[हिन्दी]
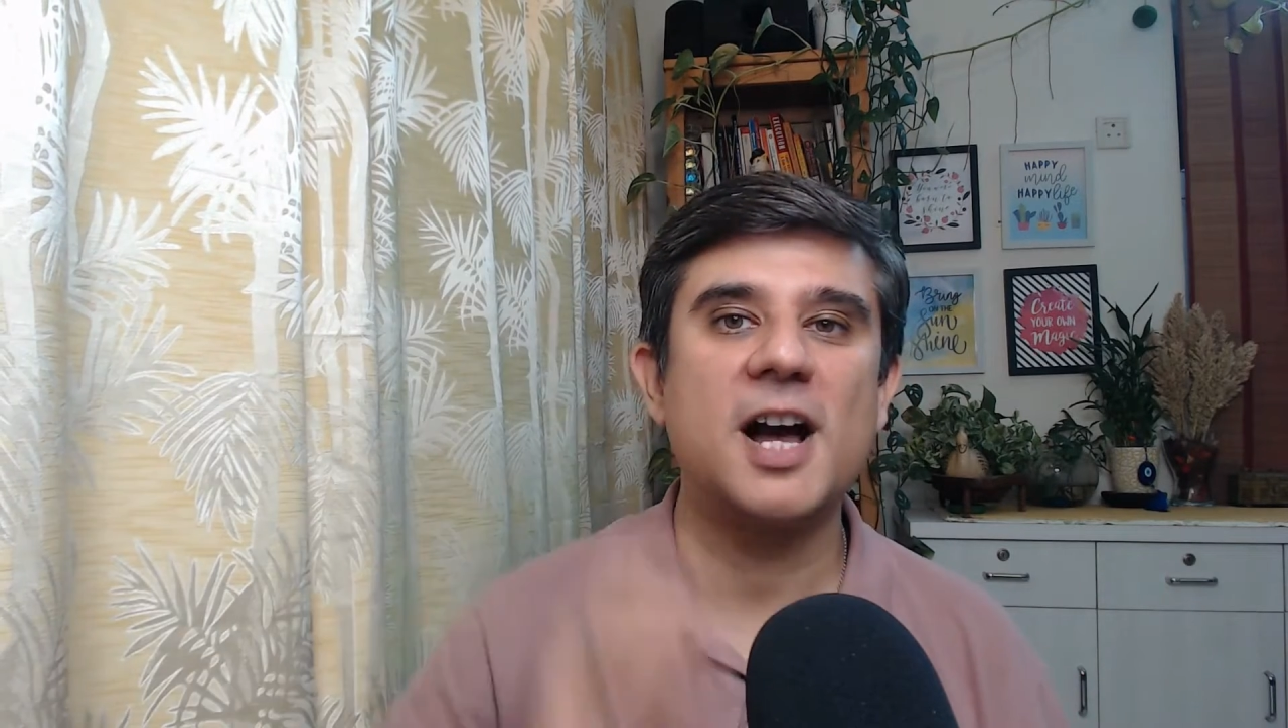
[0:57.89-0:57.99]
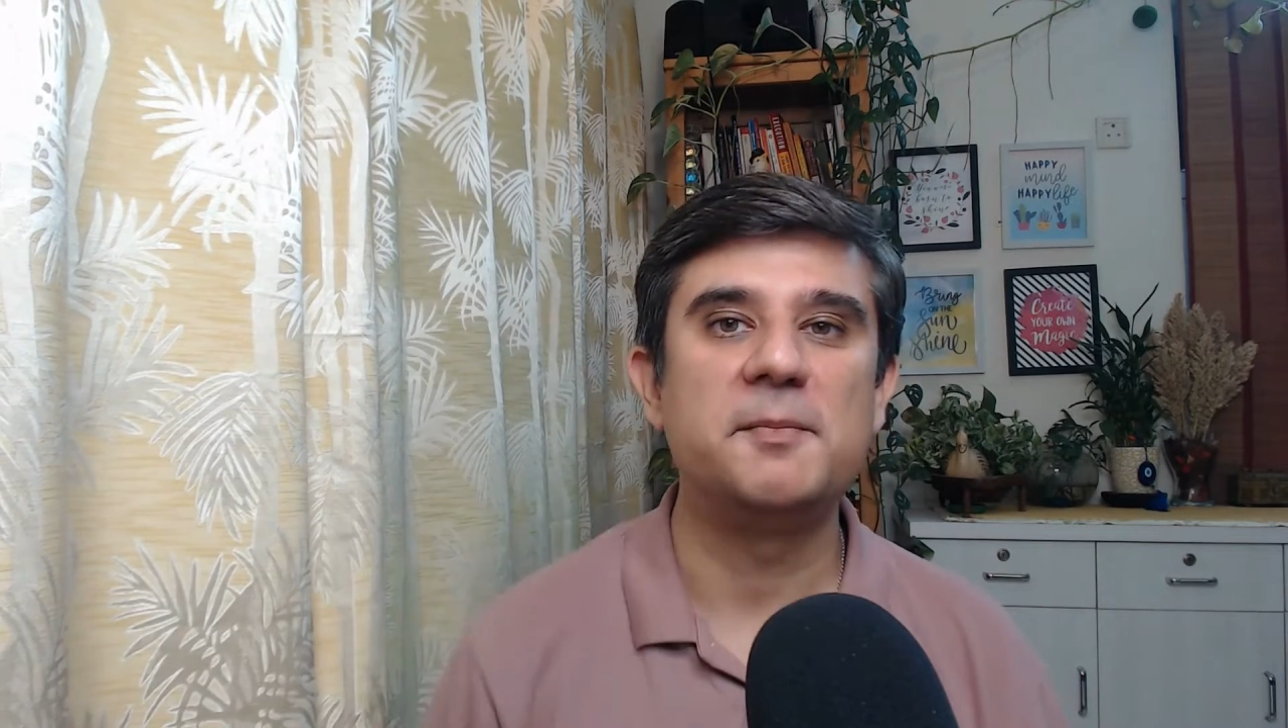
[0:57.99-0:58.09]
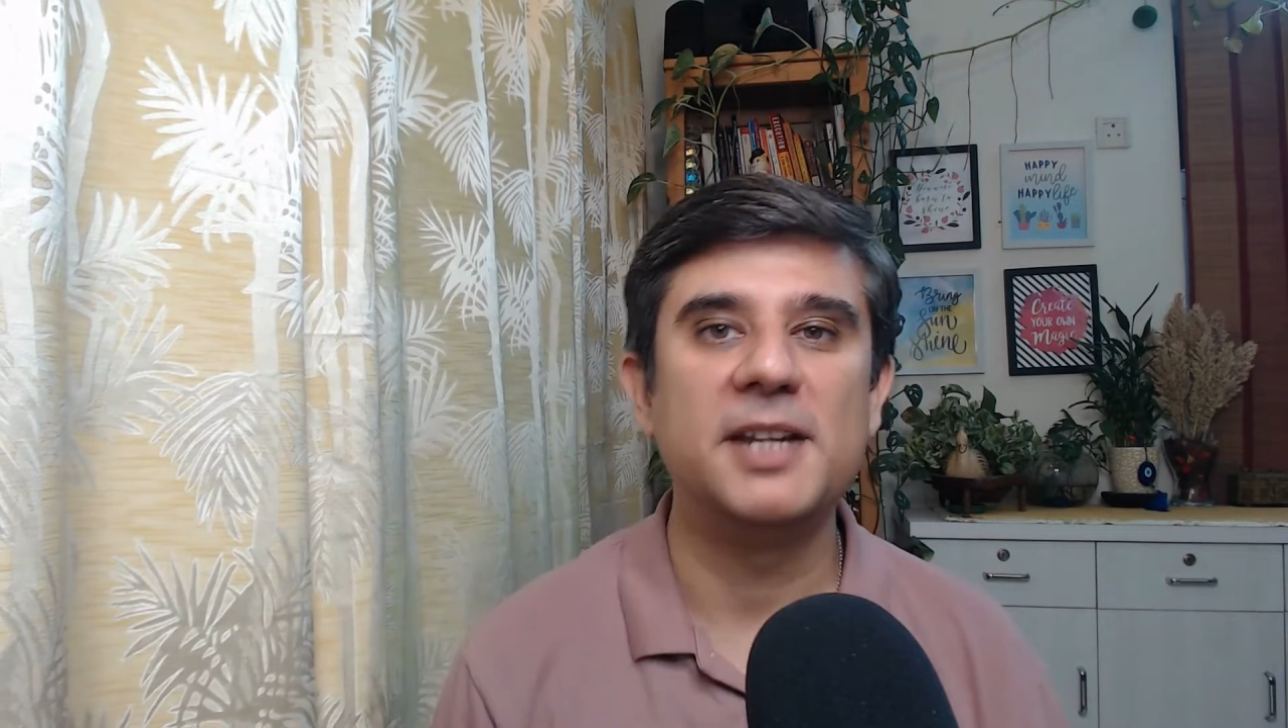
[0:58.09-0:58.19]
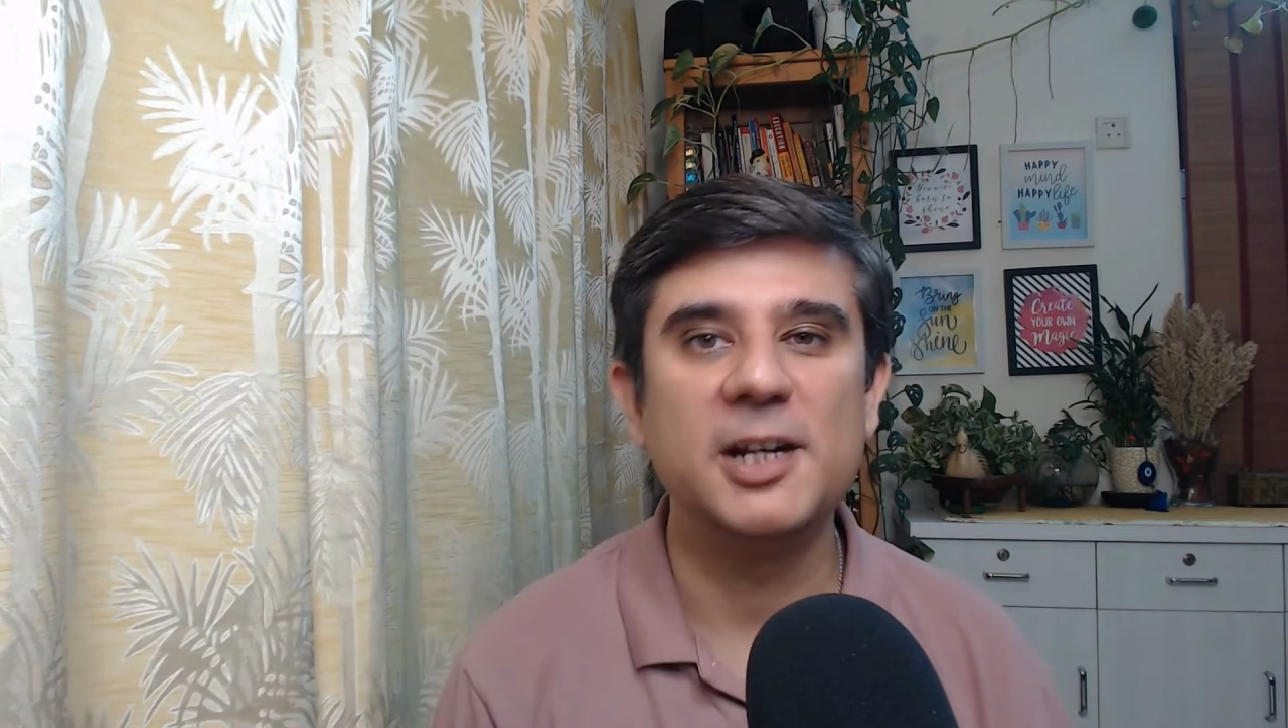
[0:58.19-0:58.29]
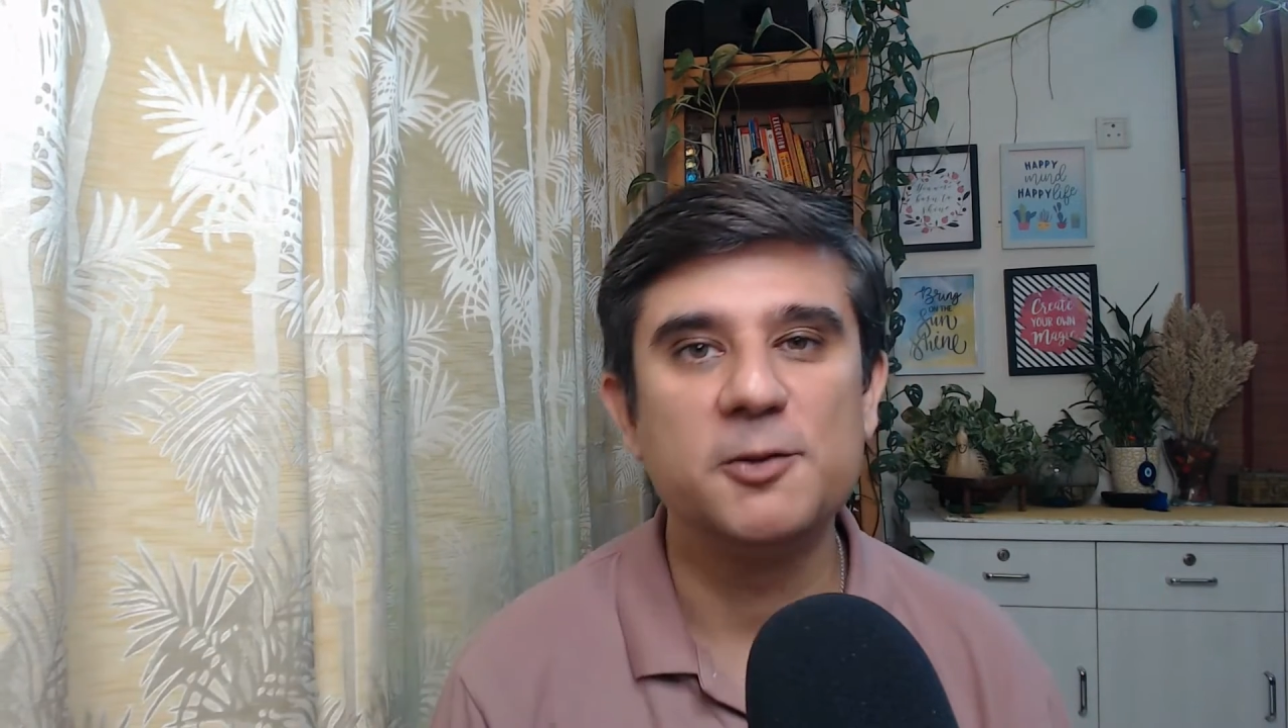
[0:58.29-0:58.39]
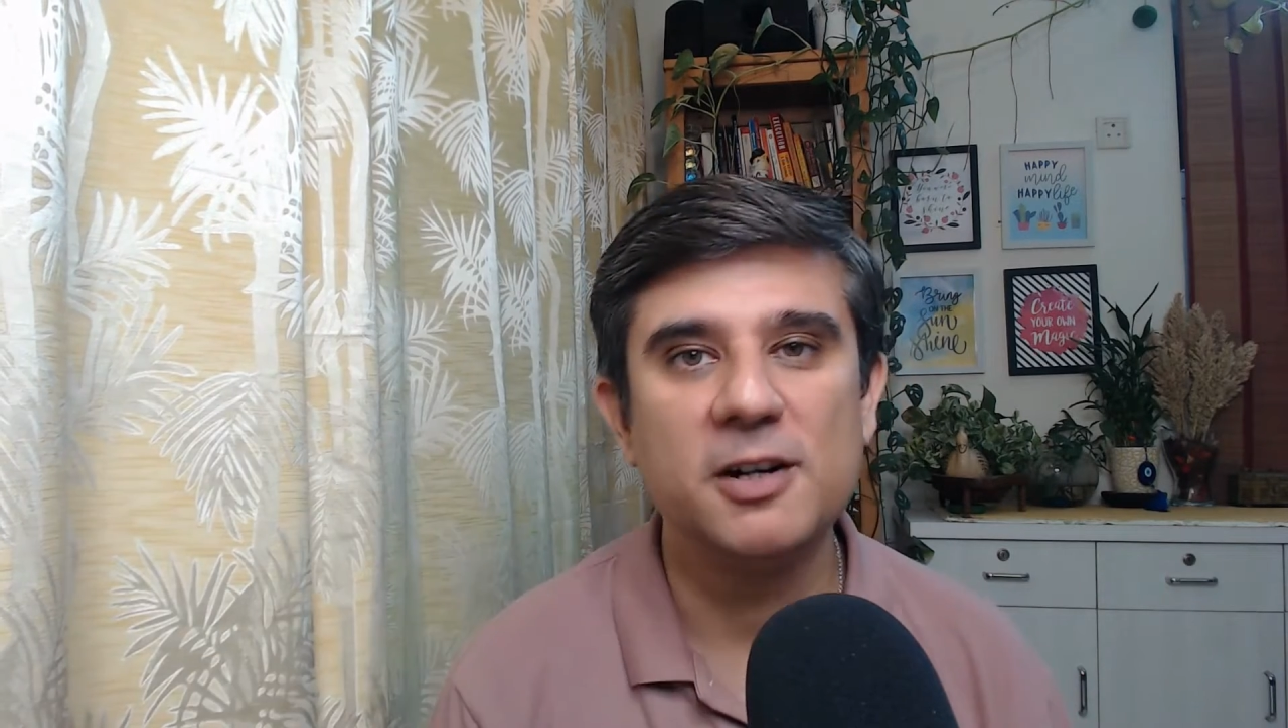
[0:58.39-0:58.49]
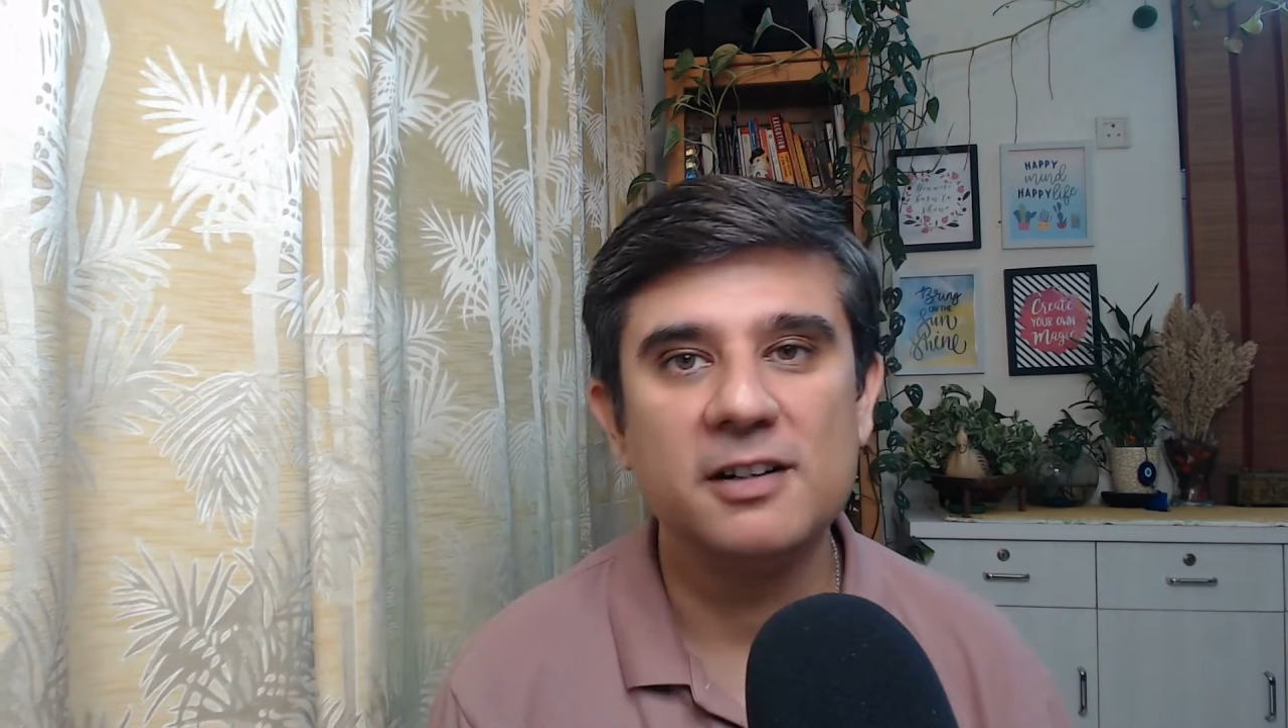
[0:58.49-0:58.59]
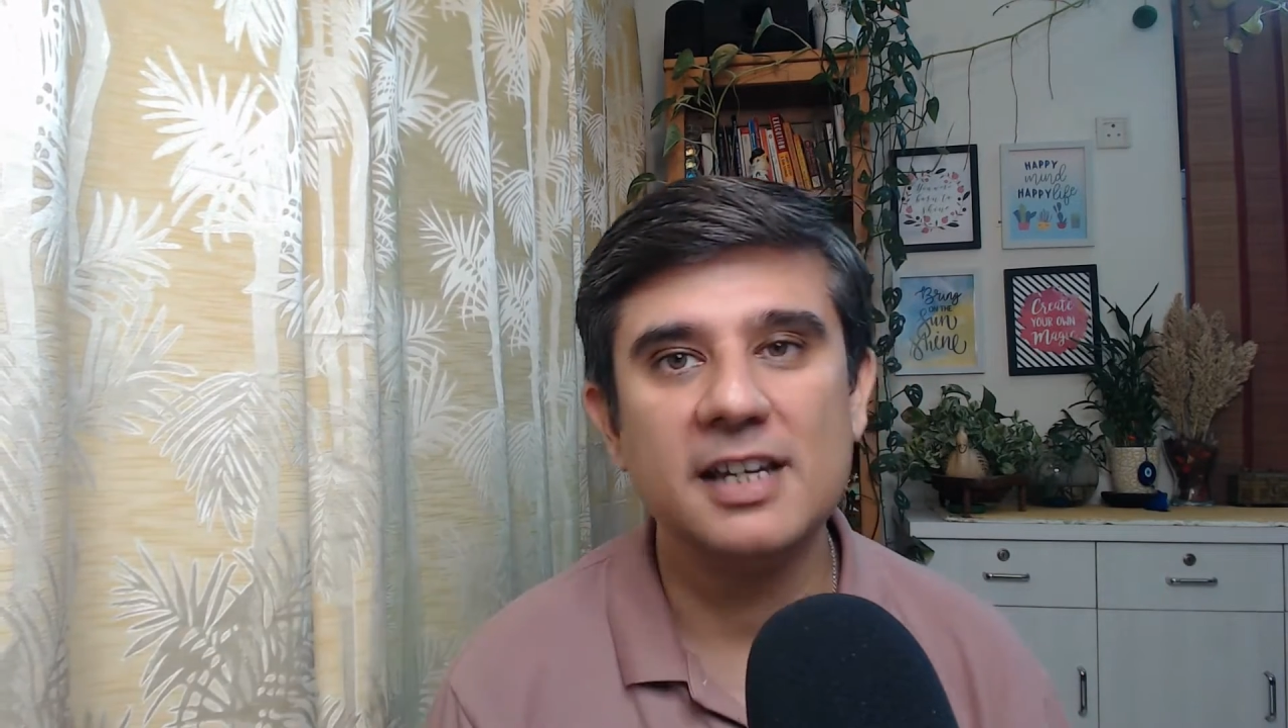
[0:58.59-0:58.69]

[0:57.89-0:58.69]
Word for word: काम नहीं